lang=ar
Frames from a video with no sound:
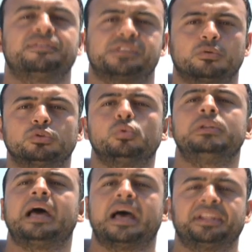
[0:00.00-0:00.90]
نفسك
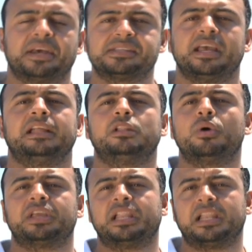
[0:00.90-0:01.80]
وتقول لا انا هساعد
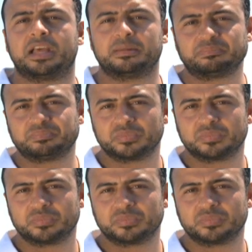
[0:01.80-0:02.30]
لوجه الله